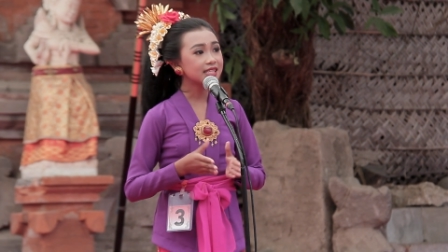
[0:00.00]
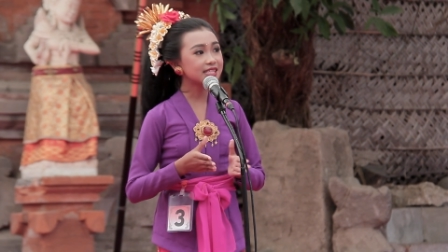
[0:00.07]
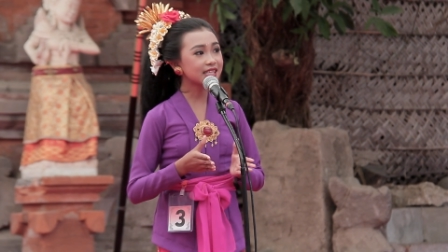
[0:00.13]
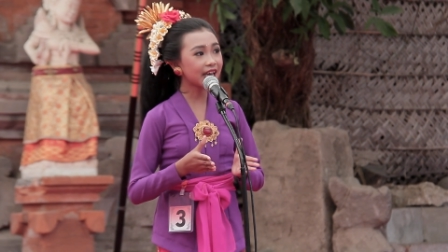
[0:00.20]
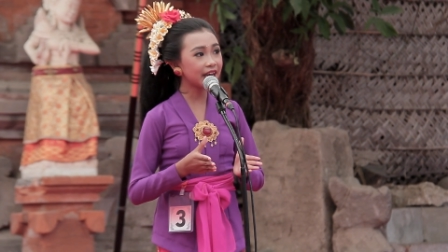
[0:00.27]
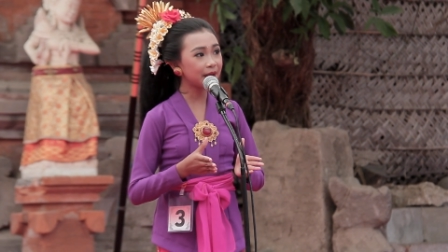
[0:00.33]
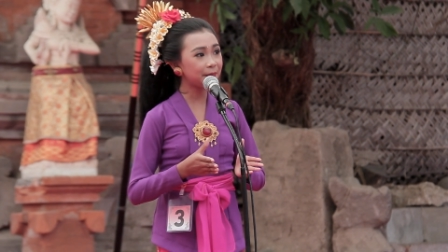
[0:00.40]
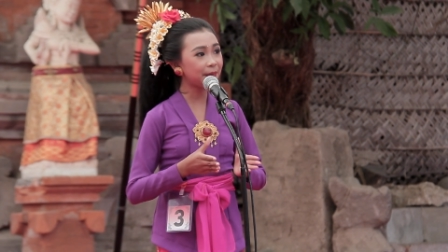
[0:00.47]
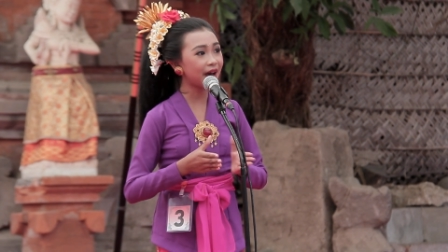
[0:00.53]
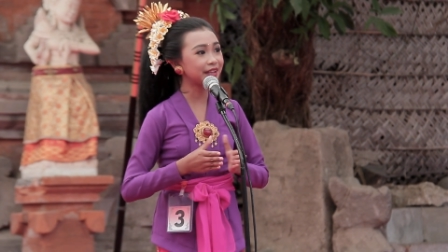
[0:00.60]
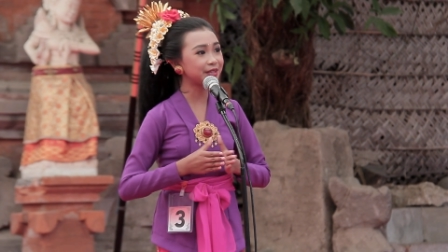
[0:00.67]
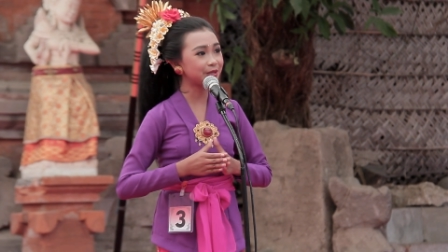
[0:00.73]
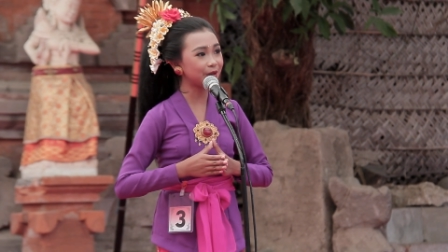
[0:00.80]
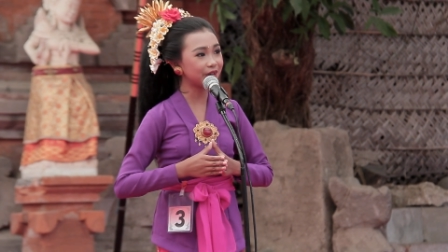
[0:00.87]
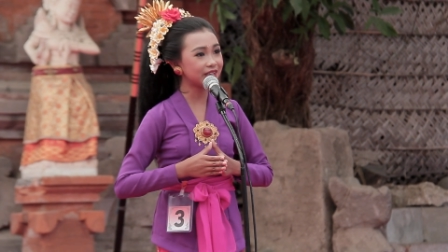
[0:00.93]
Sane
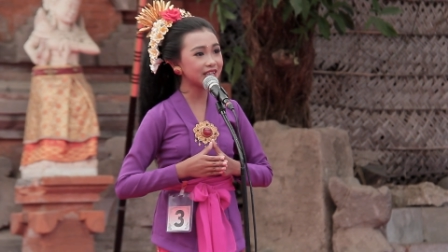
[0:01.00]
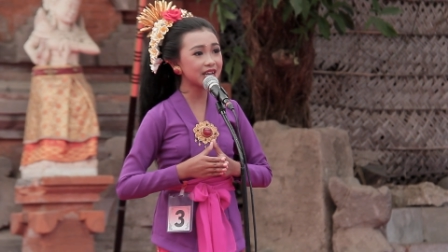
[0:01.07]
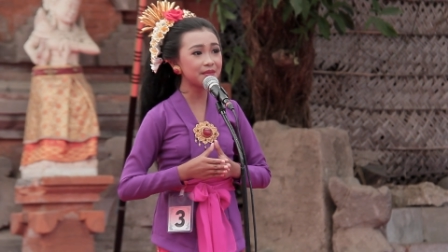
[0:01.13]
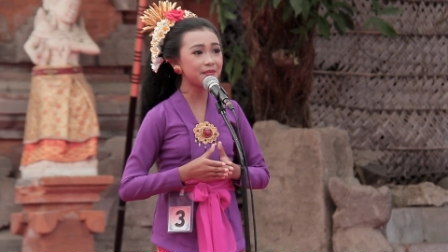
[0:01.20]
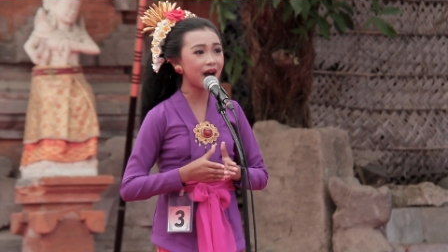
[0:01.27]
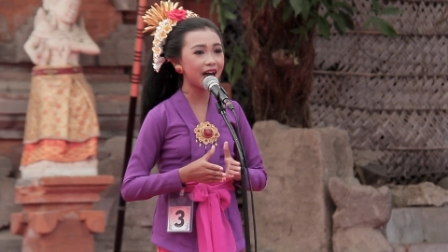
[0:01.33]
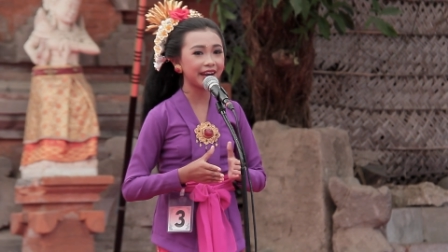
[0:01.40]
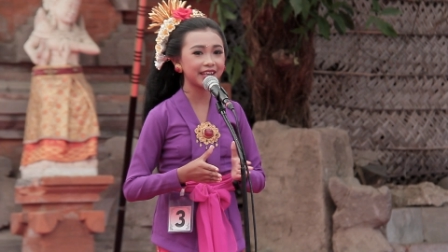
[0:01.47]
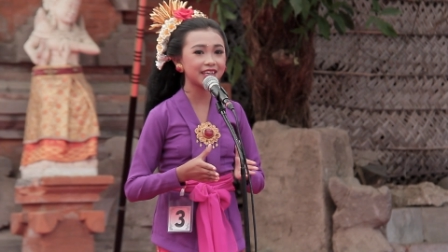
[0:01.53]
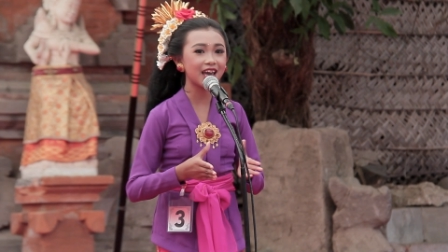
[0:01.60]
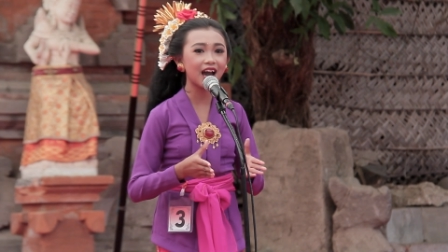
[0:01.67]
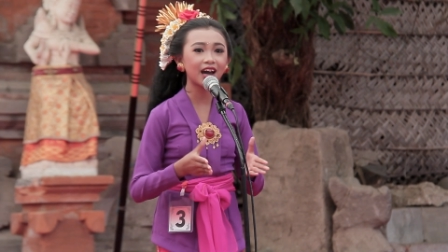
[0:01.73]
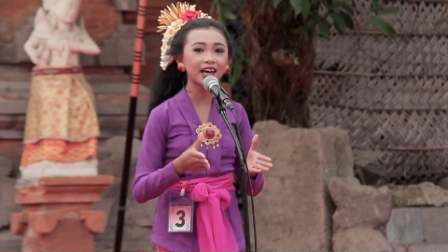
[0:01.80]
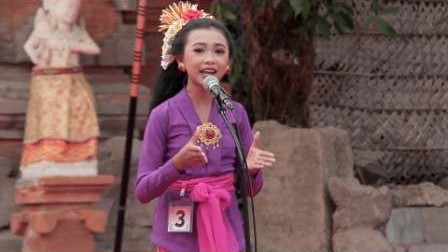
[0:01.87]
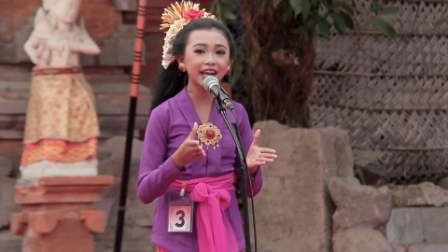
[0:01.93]
patut
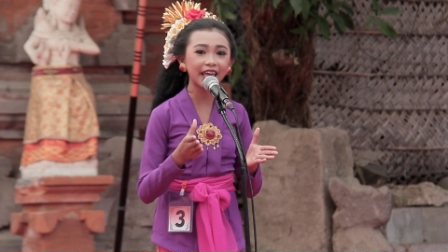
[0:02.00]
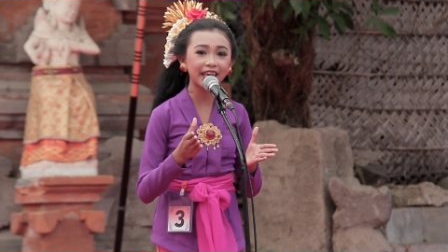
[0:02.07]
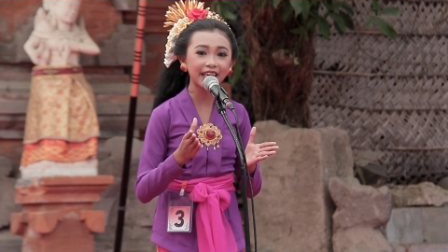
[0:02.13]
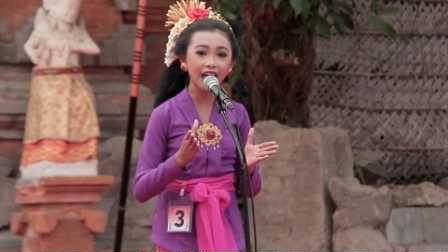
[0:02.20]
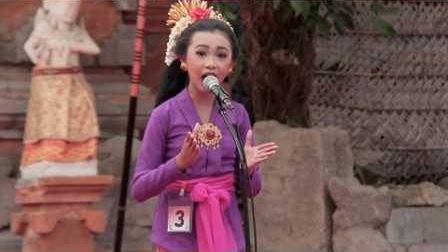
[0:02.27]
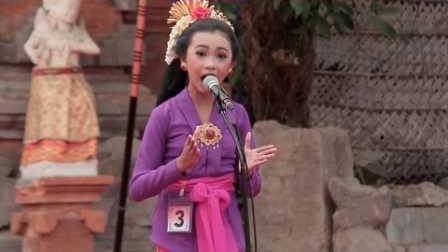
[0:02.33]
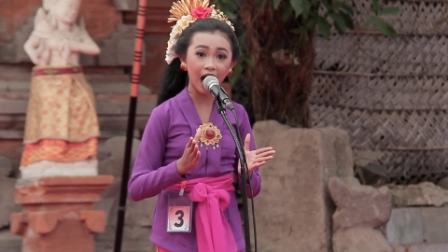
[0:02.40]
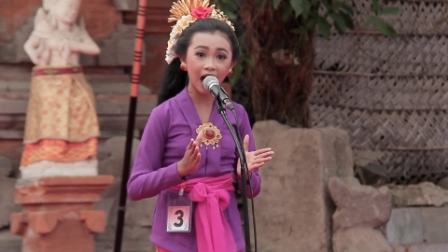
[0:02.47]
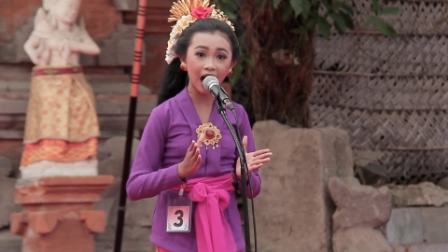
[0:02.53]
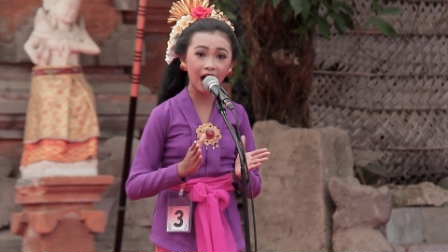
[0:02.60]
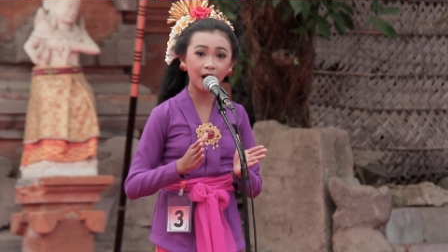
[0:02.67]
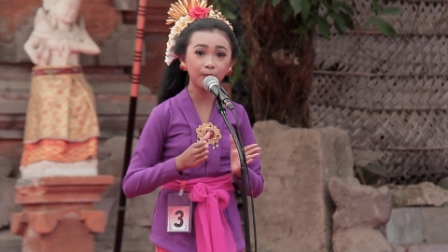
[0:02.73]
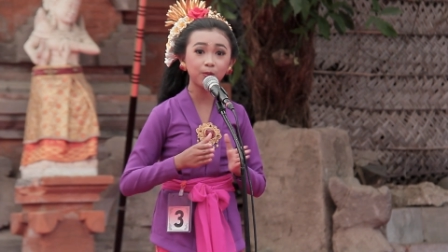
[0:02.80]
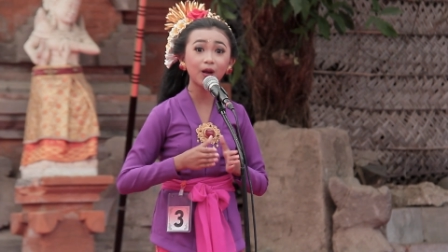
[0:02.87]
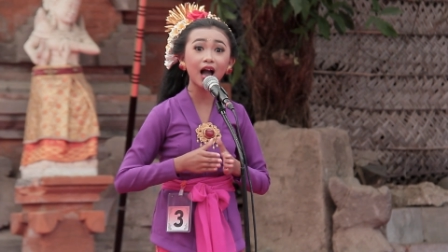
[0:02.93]
kemargyang reng
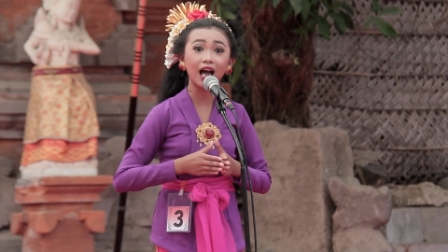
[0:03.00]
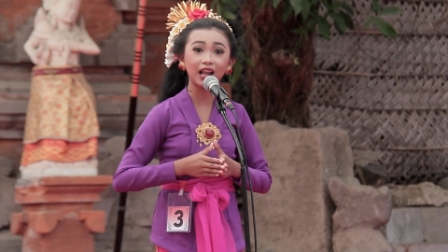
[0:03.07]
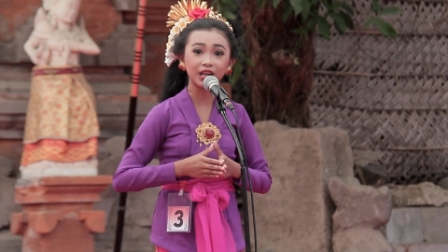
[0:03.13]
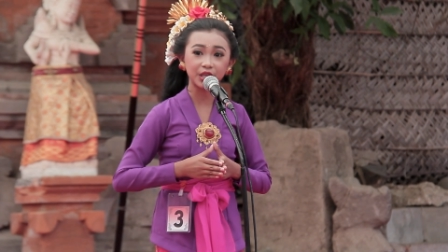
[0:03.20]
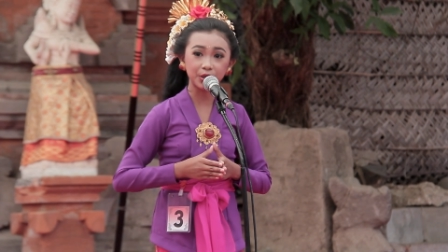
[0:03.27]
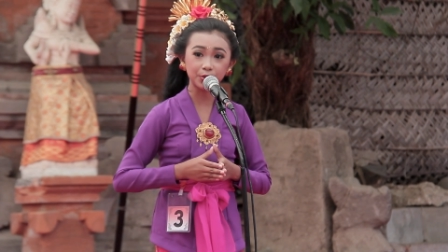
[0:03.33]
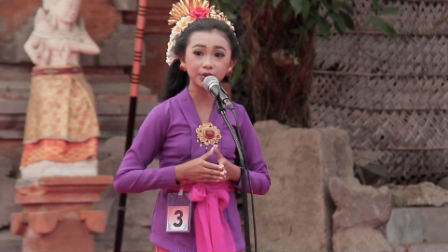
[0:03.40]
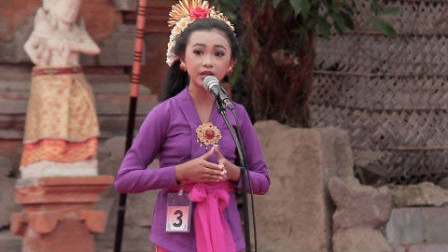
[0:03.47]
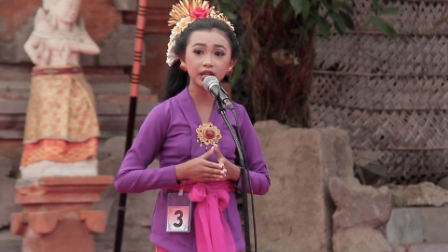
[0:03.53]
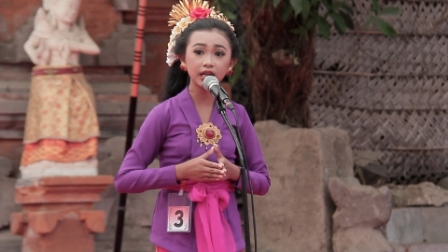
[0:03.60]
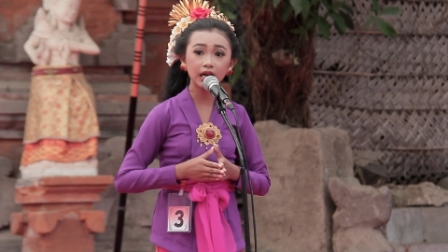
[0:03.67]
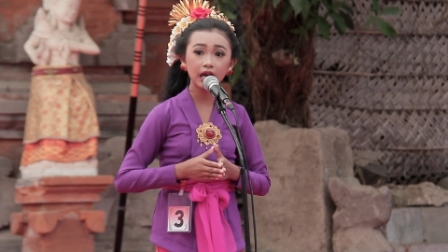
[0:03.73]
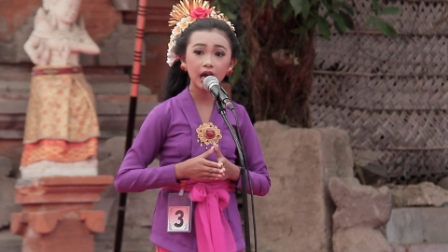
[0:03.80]
ab kali yuga